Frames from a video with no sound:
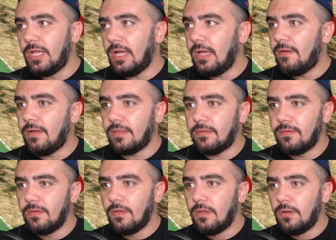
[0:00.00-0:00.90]
buraya. Evet.
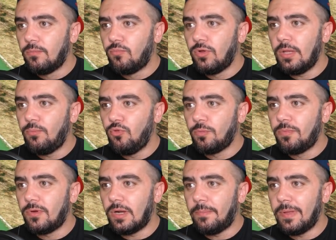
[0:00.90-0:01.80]
Buraya
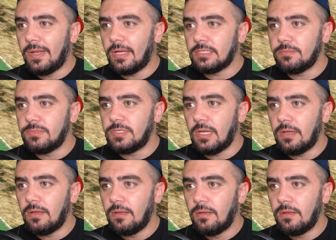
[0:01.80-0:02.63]
büyük bir rampa lazım bize.